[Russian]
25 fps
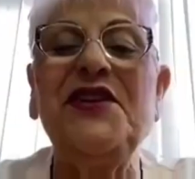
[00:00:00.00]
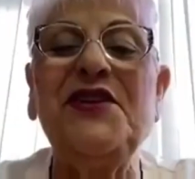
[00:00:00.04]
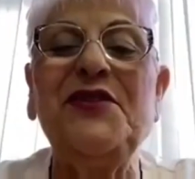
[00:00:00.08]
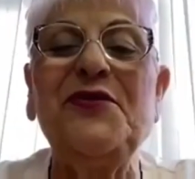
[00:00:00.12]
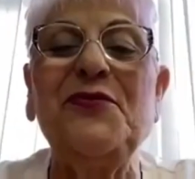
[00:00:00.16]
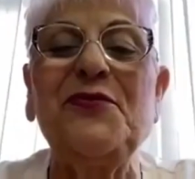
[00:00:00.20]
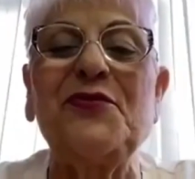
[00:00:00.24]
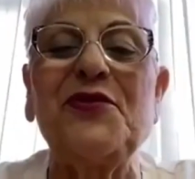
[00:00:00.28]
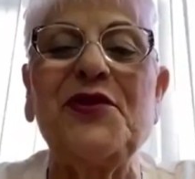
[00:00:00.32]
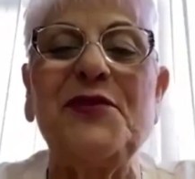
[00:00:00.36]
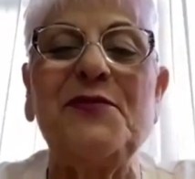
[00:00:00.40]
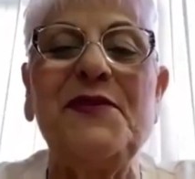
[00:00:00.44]

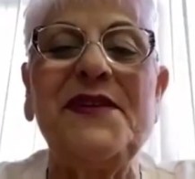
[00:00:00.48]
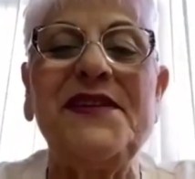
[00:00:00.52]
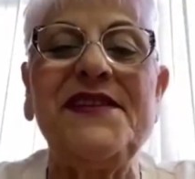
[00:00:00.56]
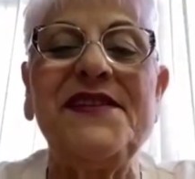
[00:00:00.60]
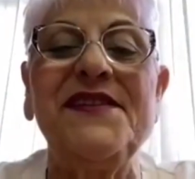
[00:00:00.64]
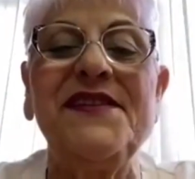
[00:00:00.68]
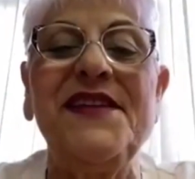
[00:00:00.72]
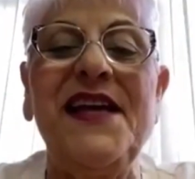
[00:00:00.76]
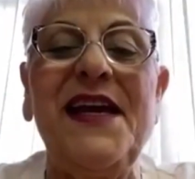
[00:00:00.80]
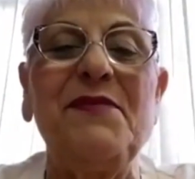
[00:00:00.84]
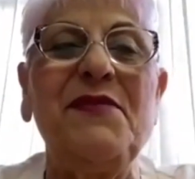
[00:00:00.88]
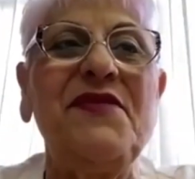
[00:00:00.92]
Дружба с
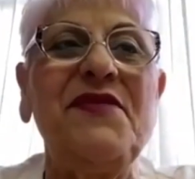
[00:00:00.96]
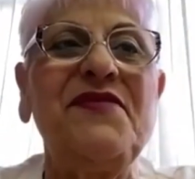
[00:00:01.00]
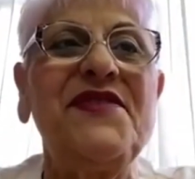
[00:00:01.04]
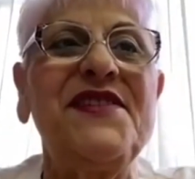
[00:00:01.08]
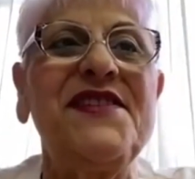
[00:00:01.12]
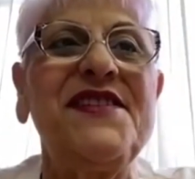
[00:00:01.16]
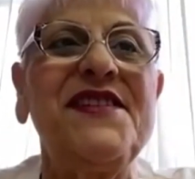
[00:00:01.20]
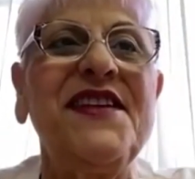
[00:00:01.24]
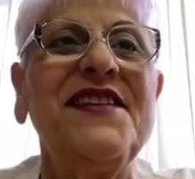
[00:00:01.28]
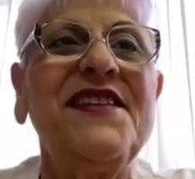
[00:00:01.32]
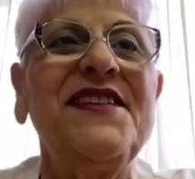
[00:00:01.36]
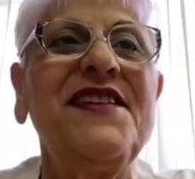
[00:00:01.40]
нами
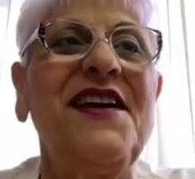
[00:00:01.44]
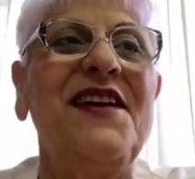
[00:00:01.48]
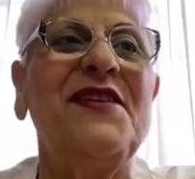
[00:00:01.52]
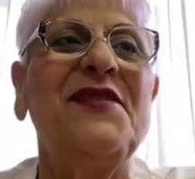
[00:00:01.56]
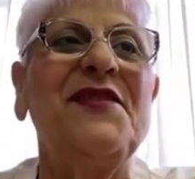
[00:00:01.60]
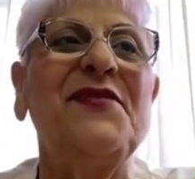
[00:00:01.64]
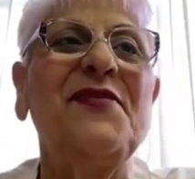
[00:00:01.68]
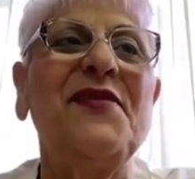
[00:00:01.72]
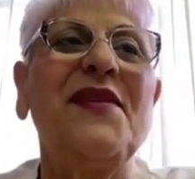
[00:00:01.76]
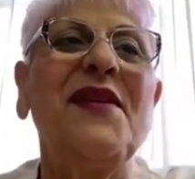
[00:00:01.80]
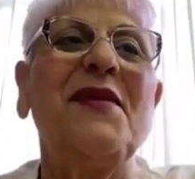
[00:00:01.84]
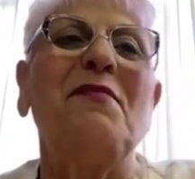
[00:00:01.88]
всегда.
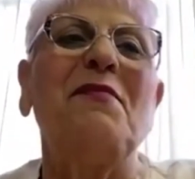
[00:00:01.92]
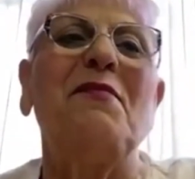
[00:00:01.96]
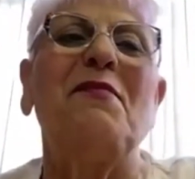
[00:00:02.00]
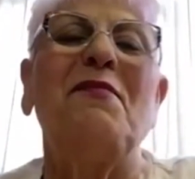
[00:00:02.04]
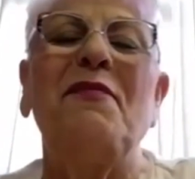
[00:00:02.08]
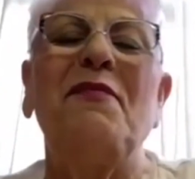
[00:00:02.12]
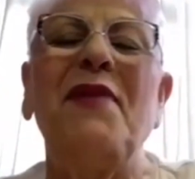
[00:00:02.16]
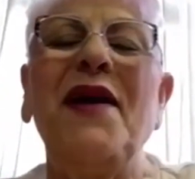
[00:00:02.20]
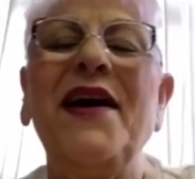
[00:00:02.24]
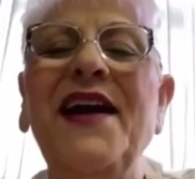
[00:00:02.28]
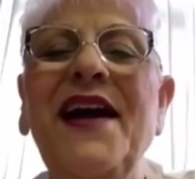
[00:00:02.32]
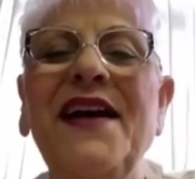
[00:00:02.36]

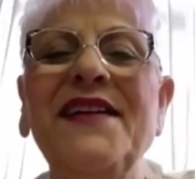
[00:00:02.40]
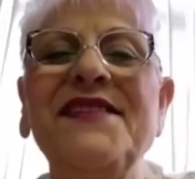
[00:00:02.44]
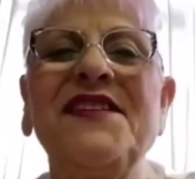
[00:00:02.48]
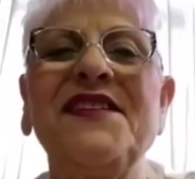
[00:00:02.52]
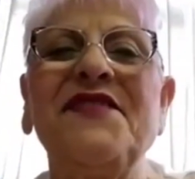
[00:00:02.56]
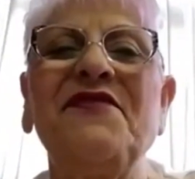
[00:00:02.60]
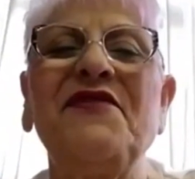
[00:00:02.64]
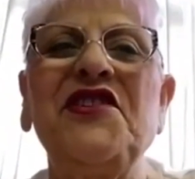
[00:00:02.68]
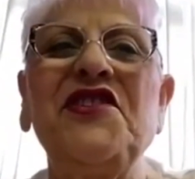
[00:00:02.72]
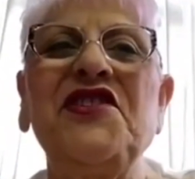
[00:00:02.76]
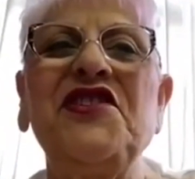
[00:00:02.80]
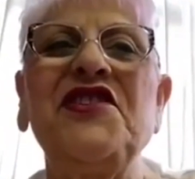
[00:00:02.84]

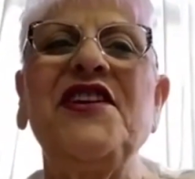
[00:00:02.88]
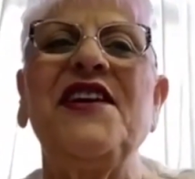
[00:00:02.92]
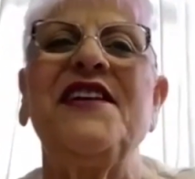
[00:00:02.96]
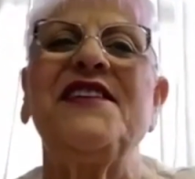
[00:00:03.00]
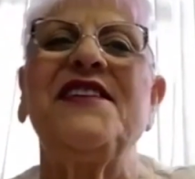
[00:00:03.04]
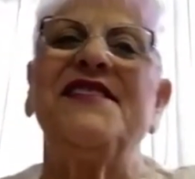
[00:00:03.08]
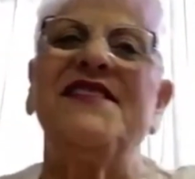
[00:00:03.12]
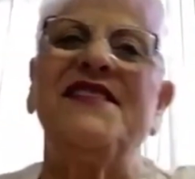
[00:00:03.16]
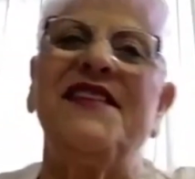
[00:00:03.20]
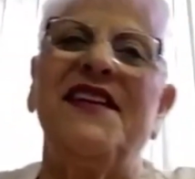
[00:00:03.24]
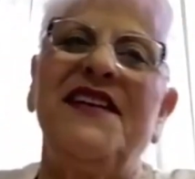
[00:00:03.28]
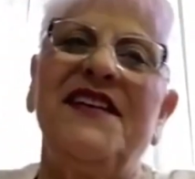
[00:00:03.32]
Богатство и
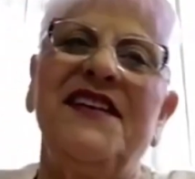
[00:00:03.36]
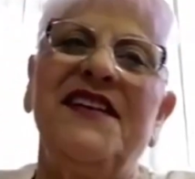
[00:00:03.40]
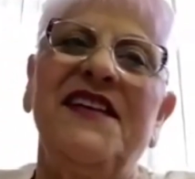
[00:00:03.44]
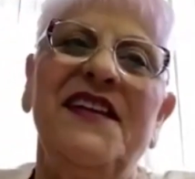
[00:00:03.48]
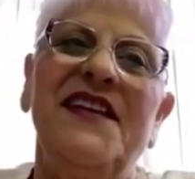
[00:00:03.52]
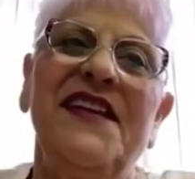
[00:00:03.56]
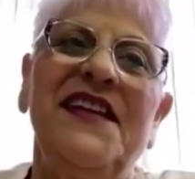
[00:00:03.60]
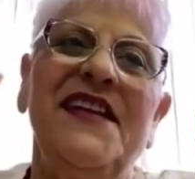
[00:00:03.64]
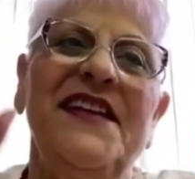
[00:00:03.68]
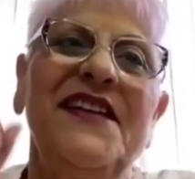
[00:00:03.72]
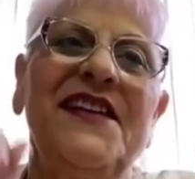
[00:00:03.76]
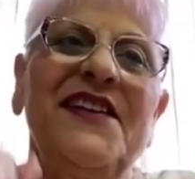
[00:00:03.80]
счастье –
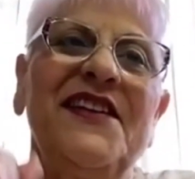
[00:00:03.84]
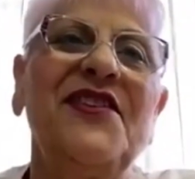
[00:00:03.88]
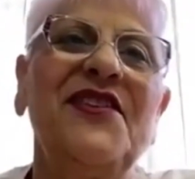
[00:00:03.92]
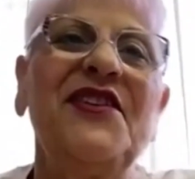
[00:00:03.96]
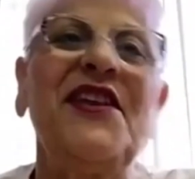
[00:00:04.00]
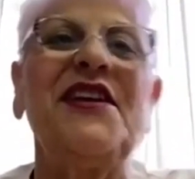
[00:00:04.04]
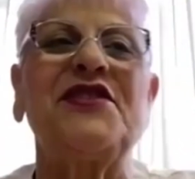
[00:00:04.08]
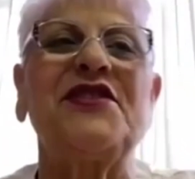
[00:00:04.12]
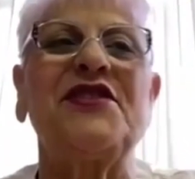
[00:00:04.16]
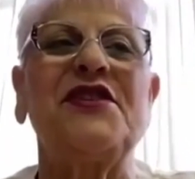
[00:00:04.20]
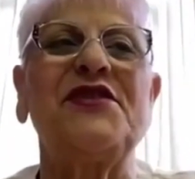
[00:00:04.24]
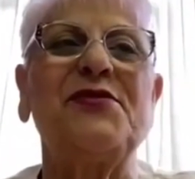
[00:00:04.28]

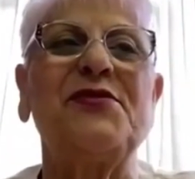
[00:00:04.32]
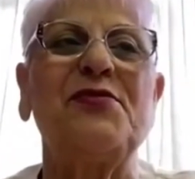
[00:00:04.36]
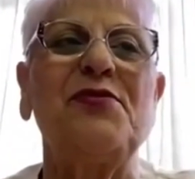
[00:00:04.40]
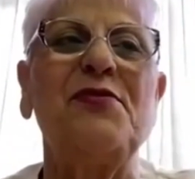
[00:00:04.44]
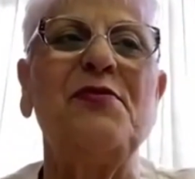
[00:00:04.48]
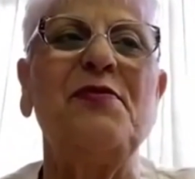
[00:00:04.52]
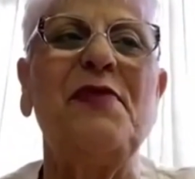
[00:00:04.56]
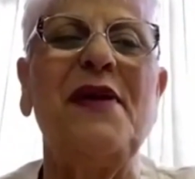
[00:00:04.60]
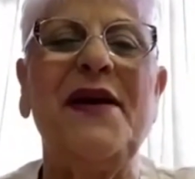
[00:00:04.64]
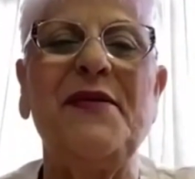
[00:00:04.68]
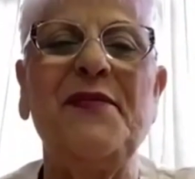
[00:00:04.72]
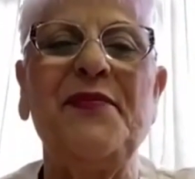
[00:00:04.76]
наша
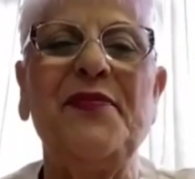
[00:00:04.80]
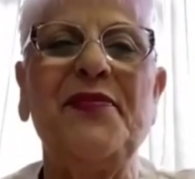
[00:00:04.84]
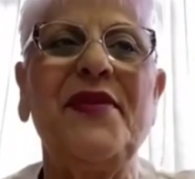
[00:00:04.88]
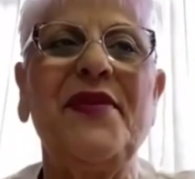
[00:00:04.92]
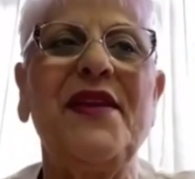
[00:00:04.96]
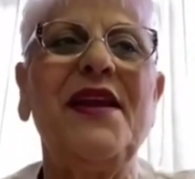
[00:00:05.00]
судьба.